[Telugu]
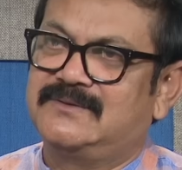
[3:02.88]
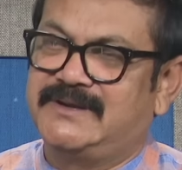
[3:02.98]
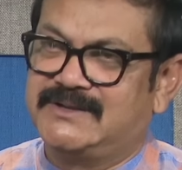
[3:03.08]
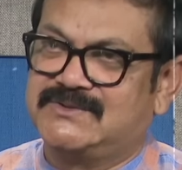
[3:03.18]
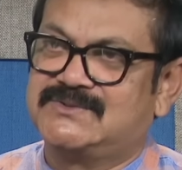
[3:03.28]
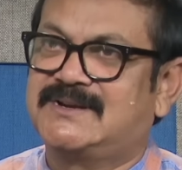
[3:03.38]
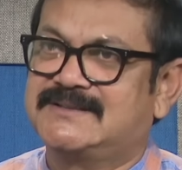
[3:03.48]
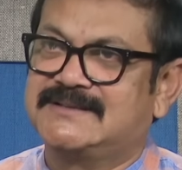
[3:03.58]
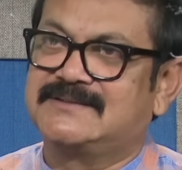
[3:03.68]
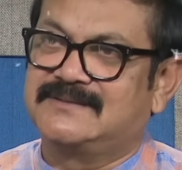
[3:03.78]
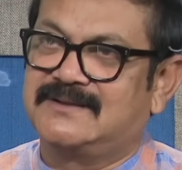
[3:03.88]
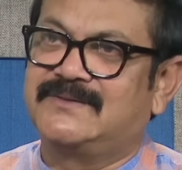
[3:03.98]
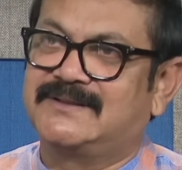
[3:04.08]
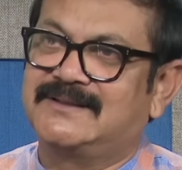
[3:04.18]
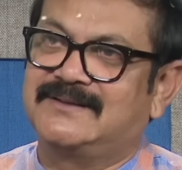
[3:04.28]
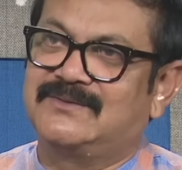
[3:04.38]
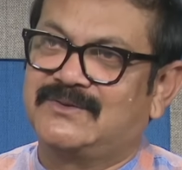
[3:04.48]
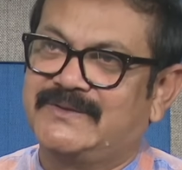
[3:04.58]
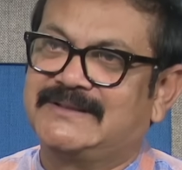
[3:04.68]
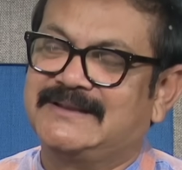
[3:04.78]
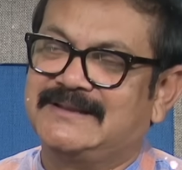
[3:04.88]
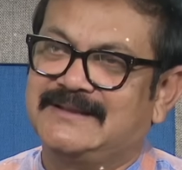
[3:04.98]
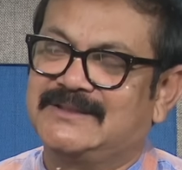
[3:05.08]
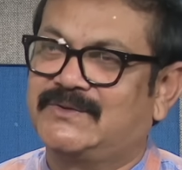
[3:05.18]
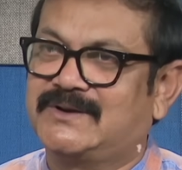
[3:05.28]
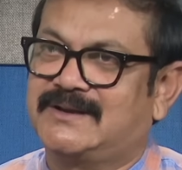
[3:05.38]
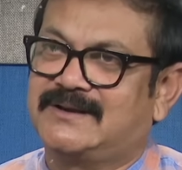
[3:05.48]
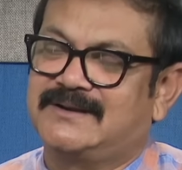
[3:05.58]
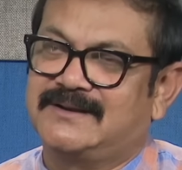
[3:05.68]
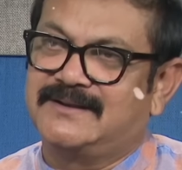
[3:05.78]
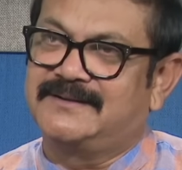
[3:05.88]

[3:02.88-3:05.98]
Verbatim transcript: ఏడు సంవత్సరాలు చేరిన తర్వాత ఒక వ్యక్తిని ఎంతవరకు కరెక్ట్ అంటారు